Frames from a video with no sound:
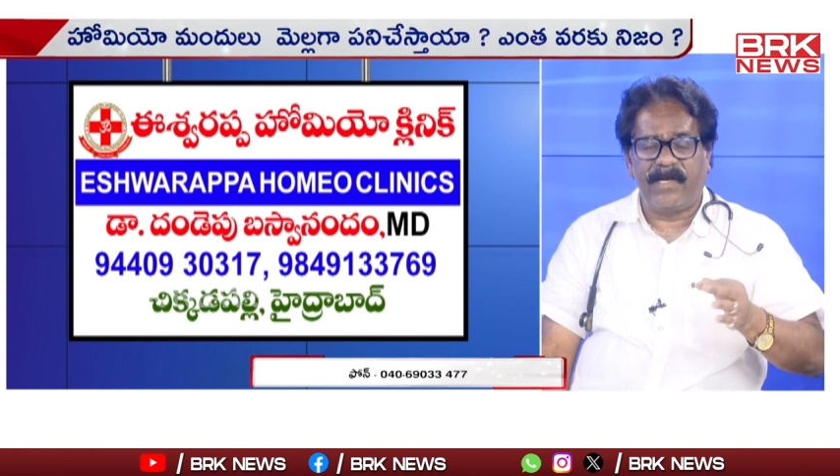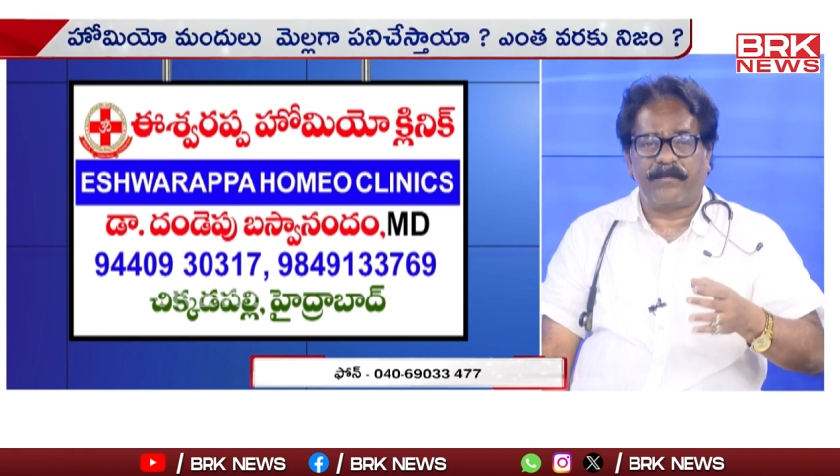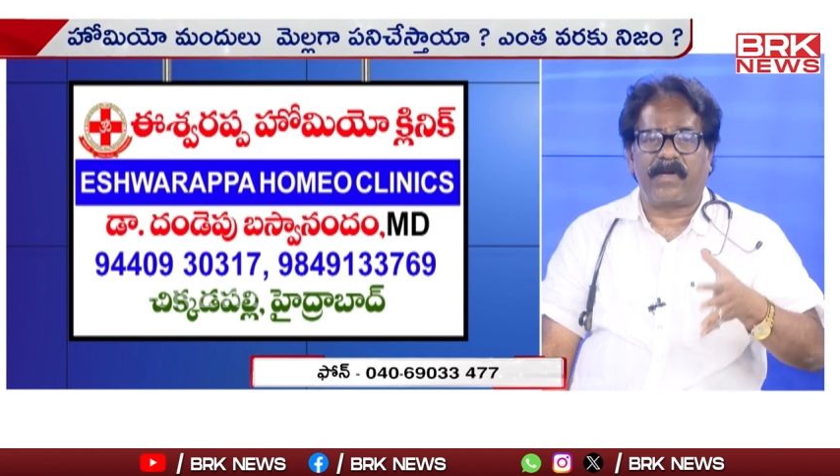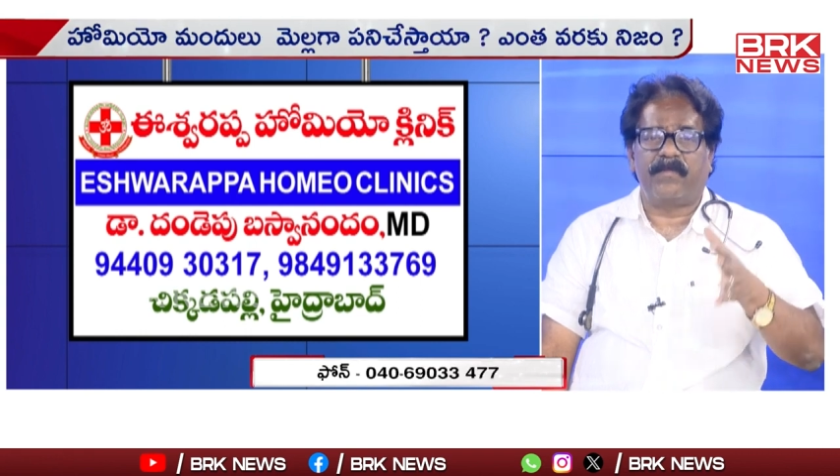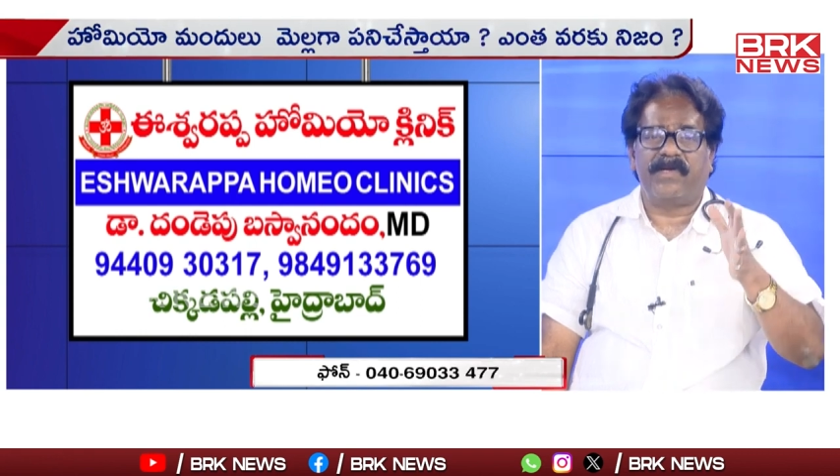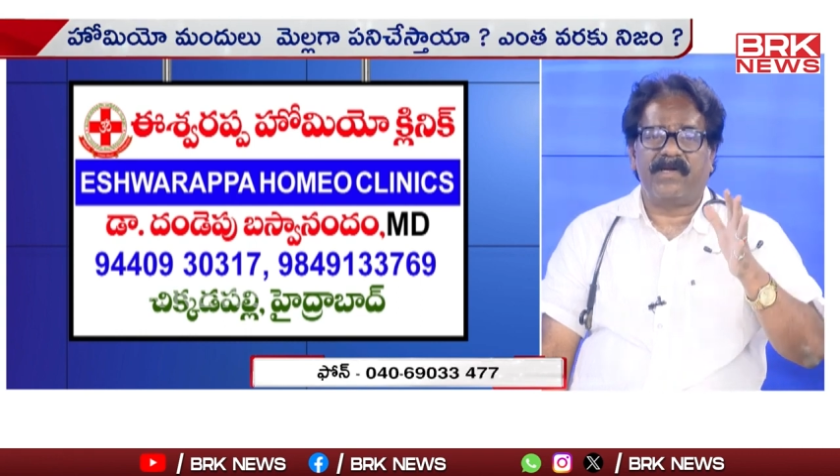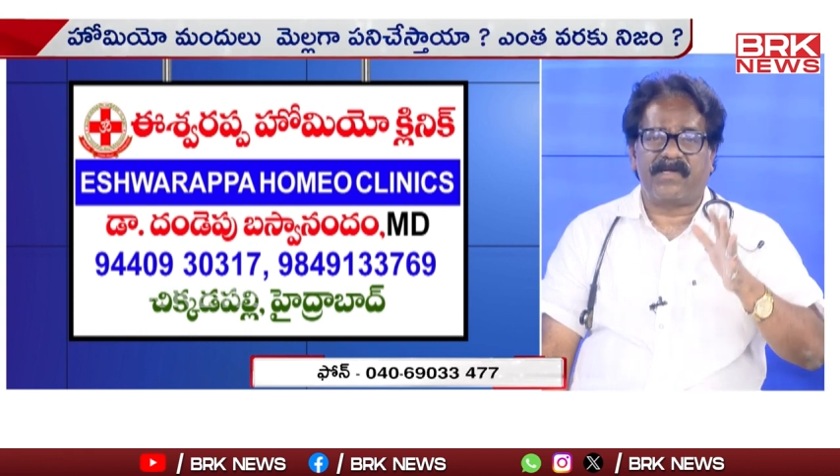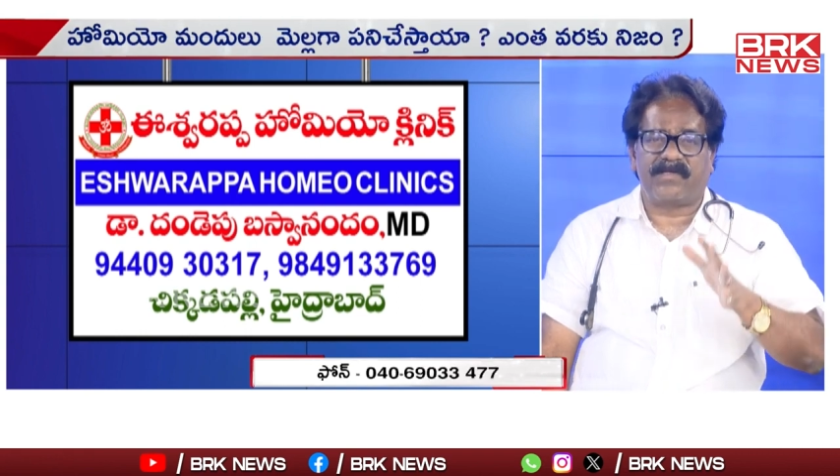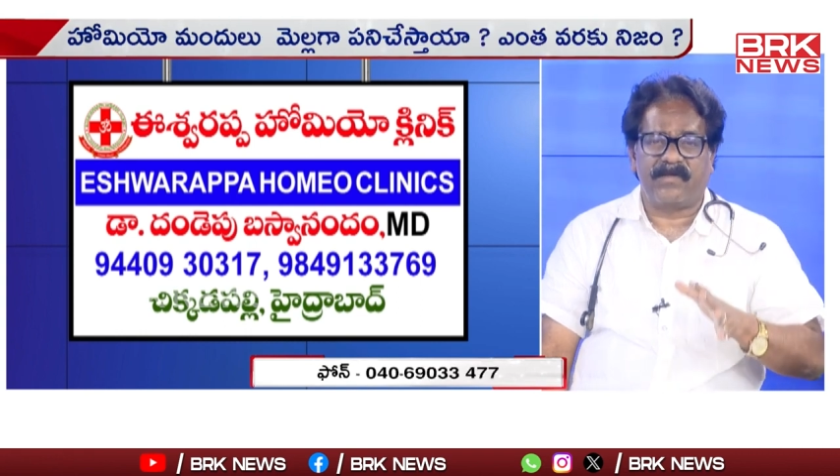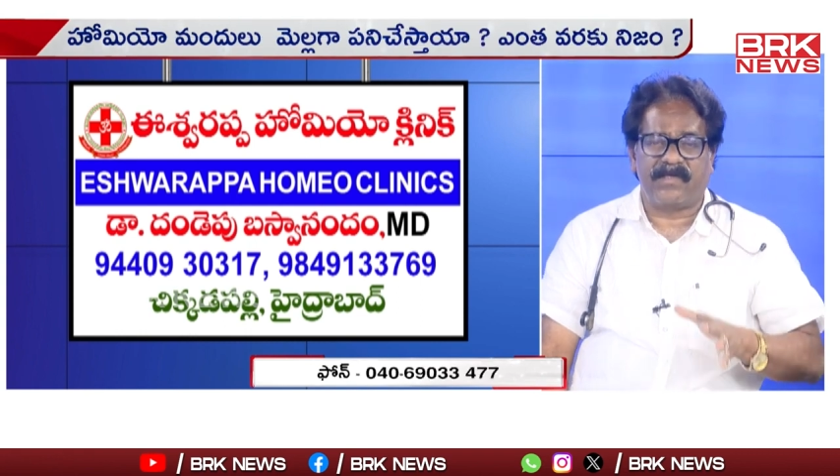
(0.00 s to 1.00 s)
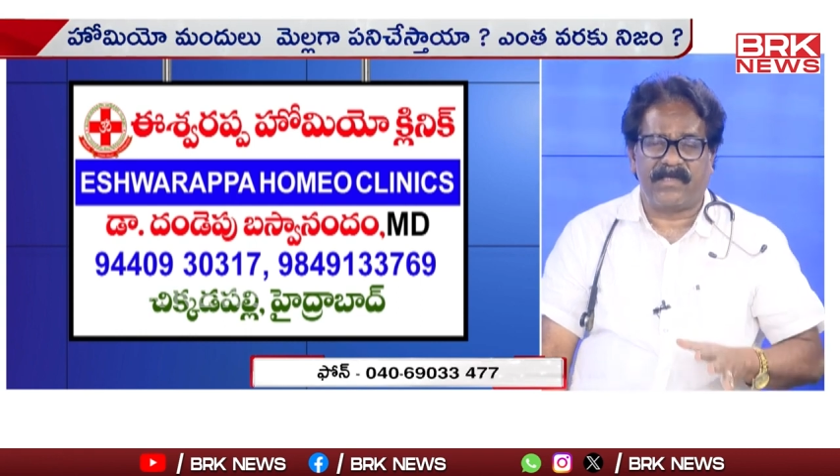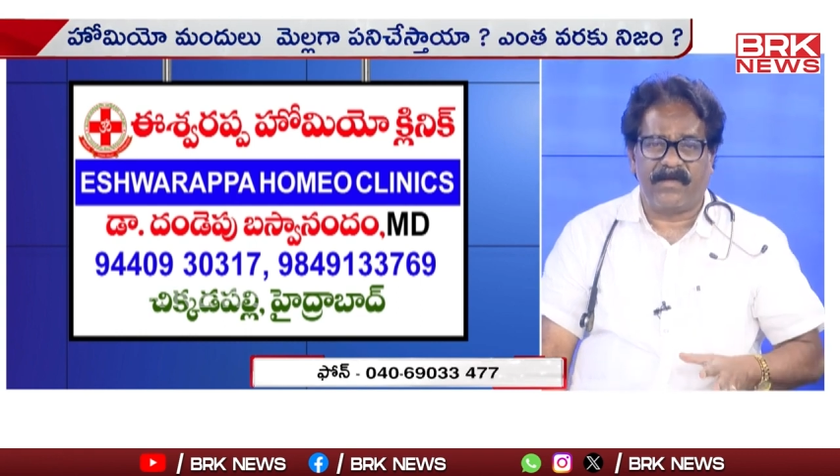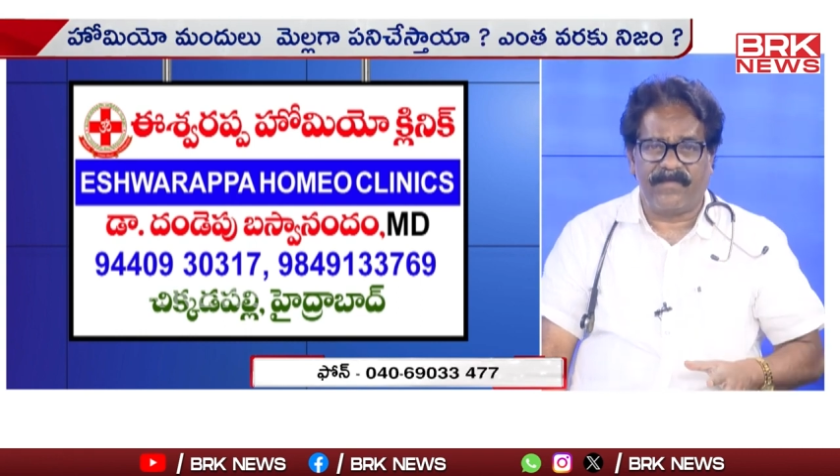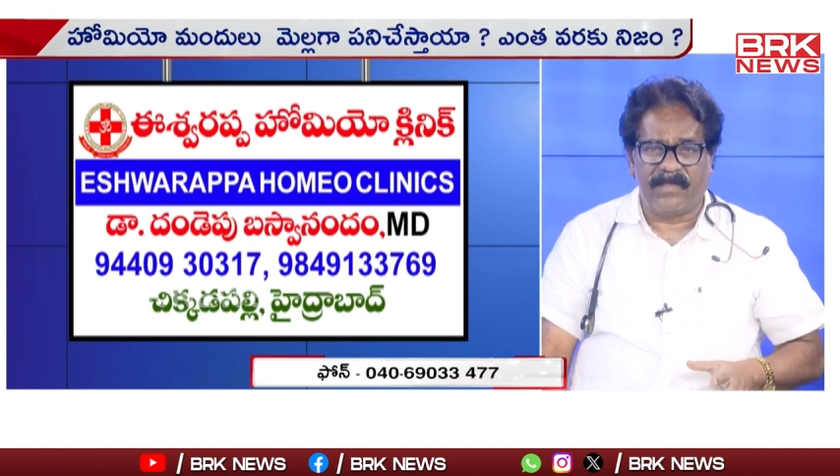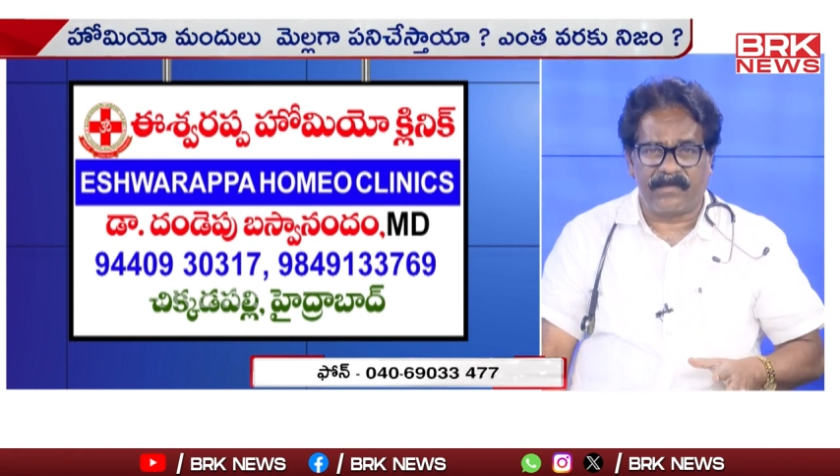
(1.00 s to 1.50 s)
అండ్ పర్మనెంట్ రెస్టరేషన్
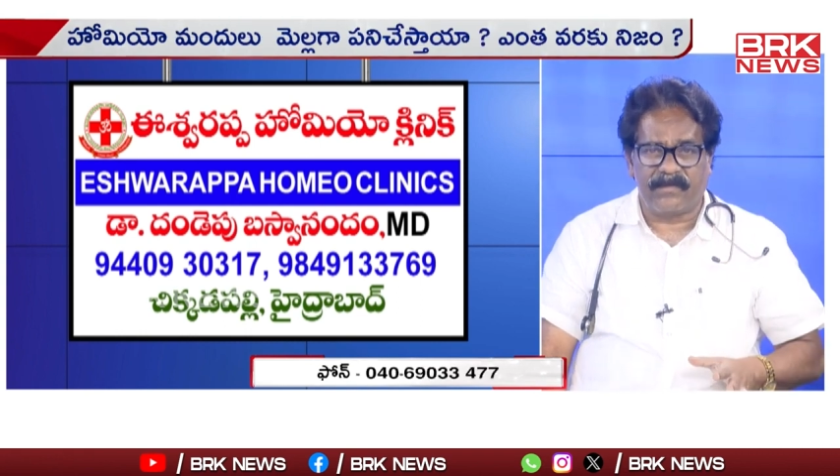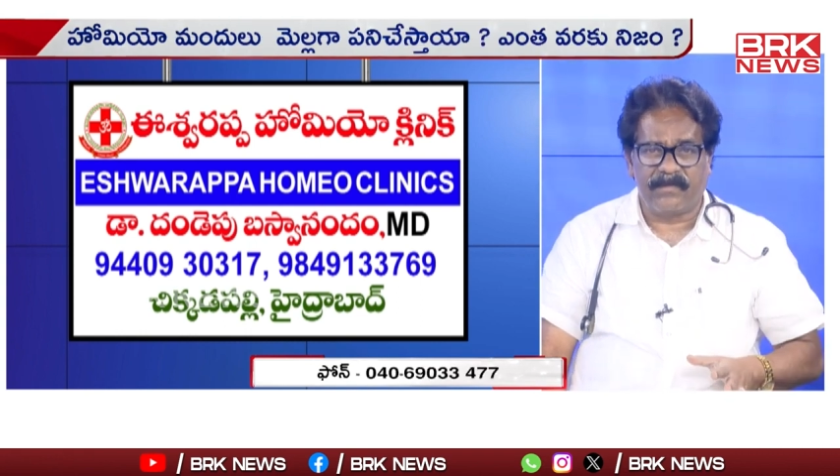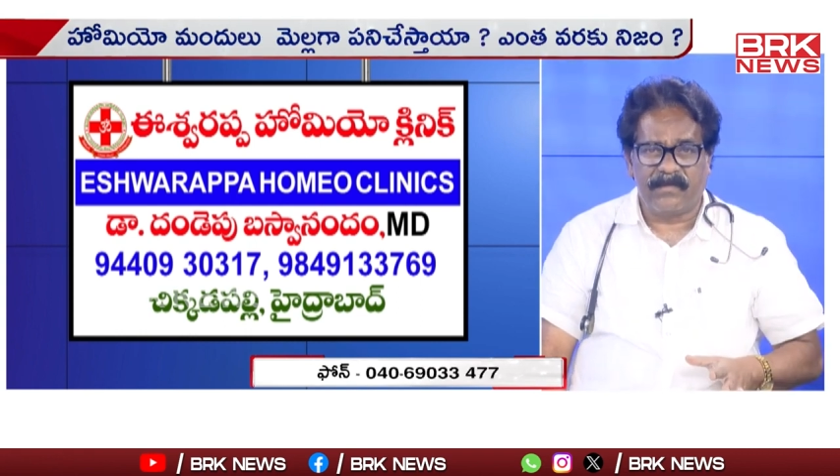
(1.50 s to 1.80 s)
ఆఫ్ హెల్త్